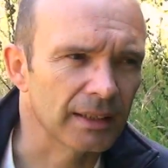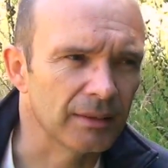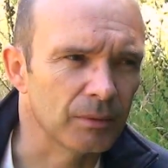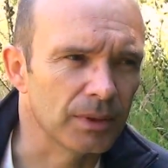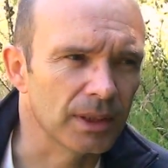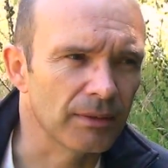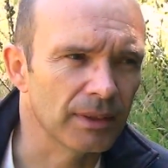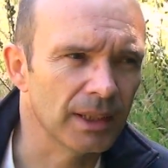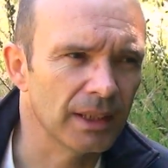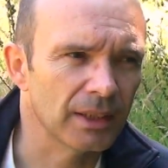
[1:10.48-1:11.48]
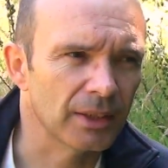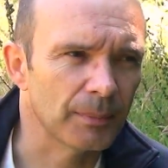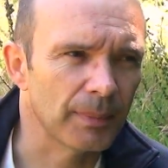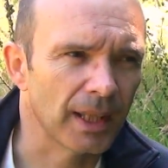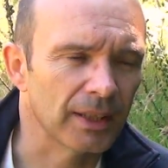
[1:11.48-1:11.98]
si vous avez, euh,
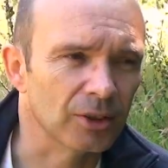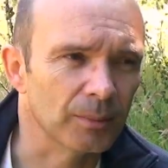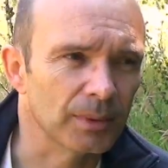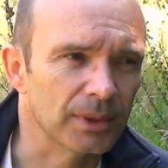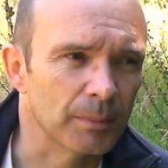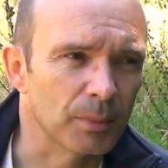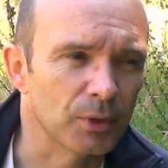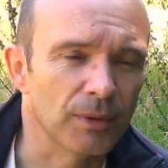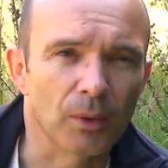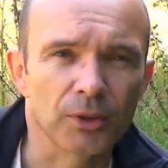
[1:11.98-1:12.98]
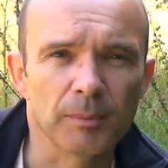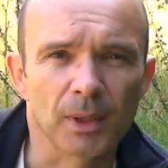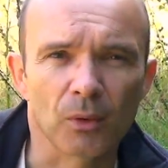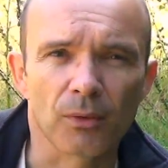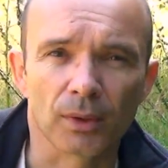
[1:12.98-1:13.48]
par exemple, ça peut se faire aussi,
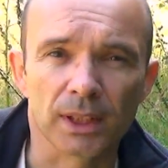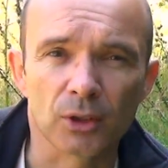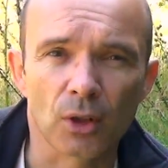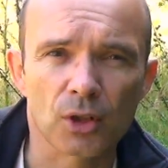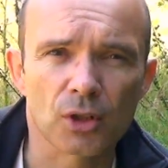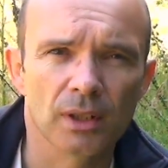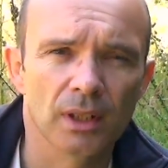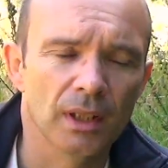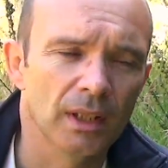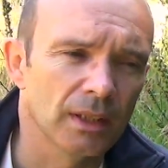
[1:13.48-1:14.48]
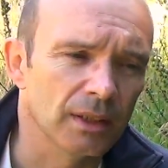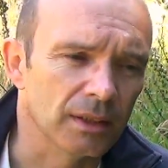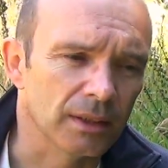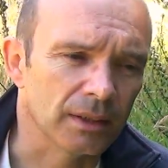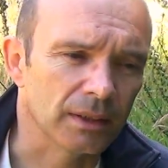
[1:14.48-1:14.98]
maintenant on vend des torches
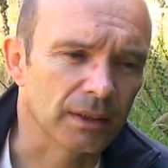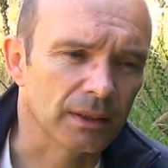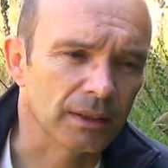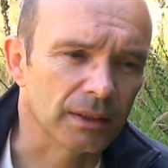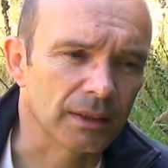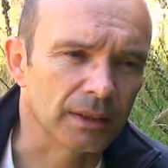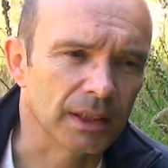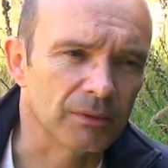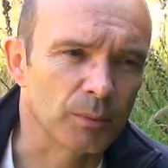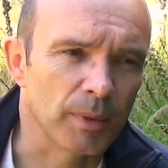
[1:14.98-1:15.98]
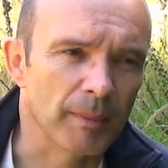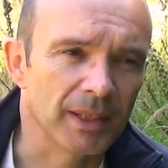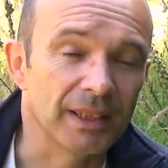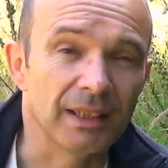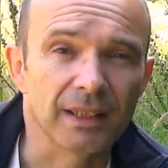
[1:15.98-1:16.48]
euh, qui vous
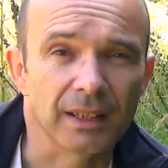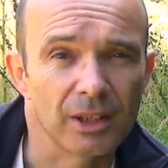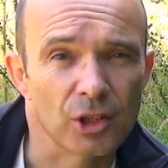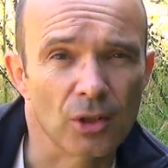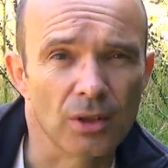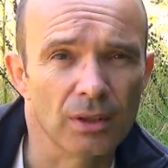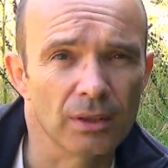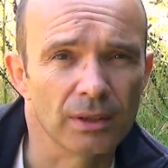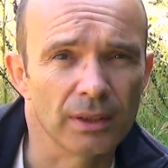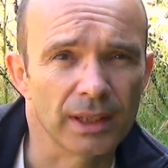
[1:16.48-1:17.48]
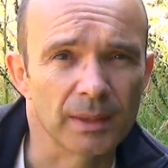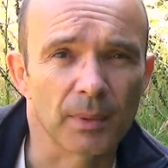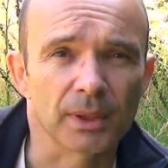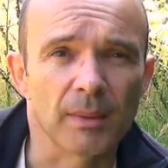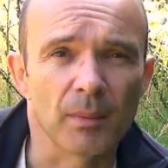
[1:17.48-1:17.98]
permettent d'éclairer les gens
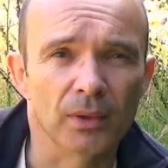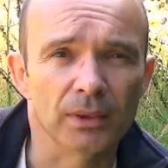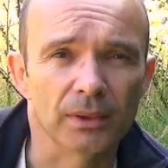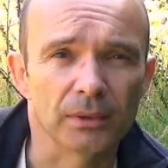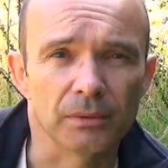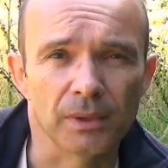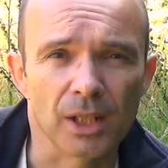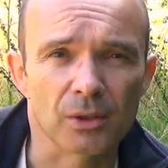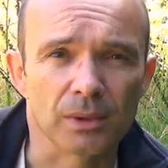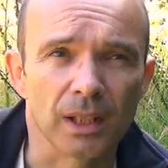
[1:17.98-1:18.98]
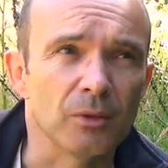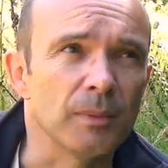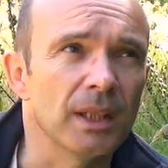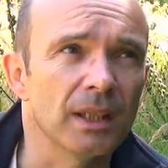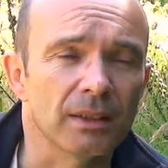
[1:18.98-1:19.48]
indépendamment du flash ou de la
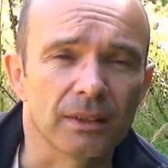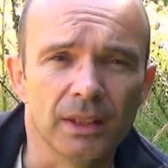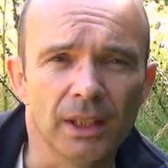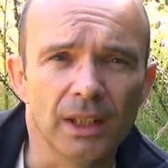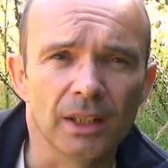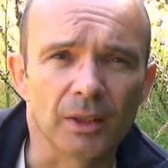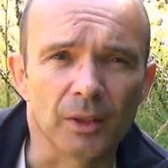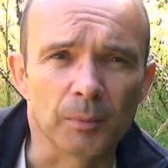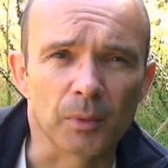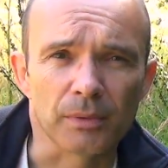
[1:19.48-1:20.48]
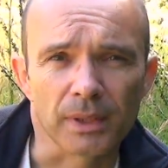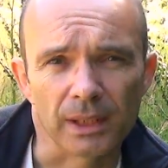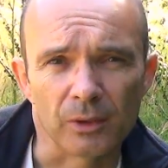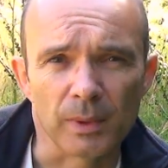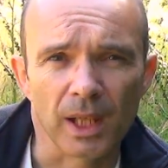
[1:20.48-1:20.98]
lumière euh, pour faire
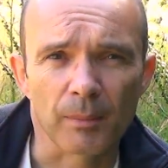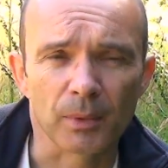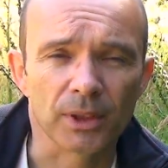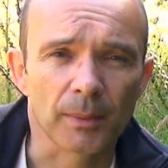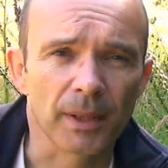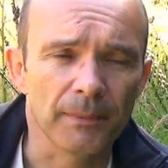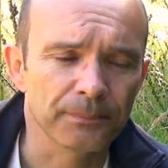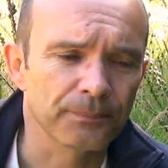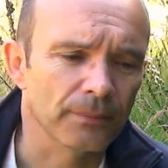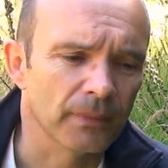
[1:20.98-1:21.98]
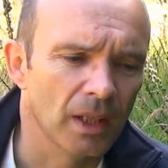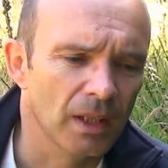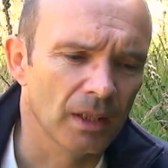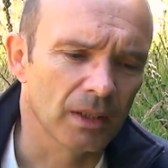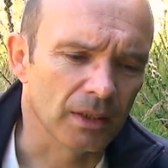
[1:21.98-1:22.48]
des lumières un peu sympas.
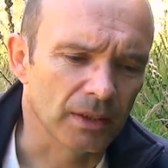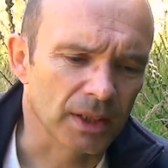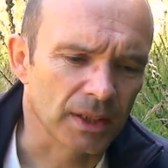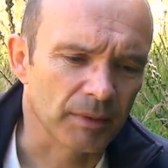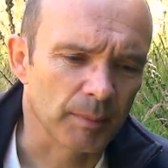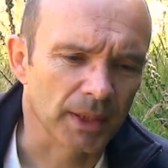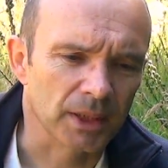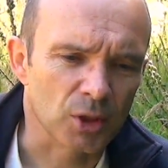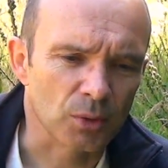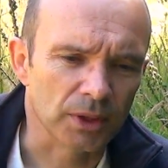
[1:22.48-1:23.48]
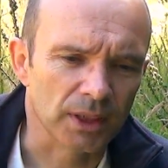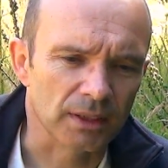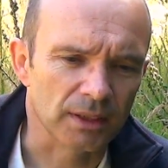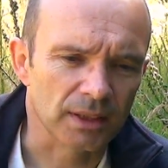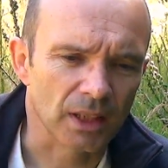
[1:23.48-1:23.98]
Euh, ça, ça fait partie des choses qui
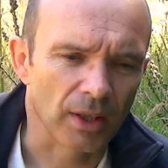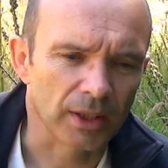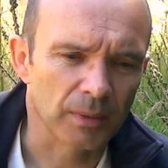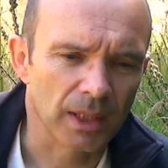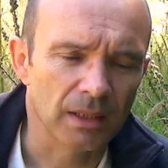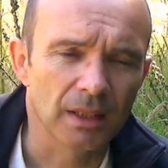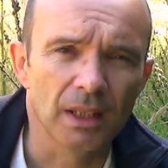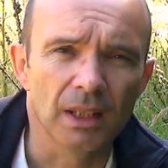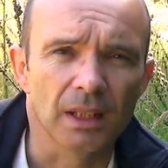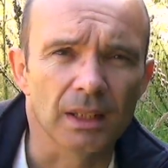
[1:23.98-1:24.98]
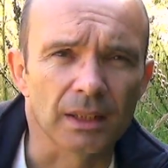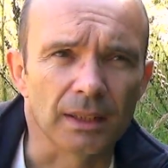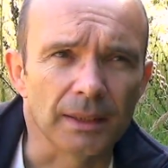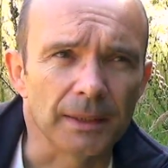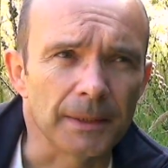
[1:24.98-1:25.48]
existent à l'heure actuelle.
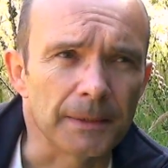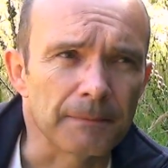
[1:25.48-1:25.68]
Euh,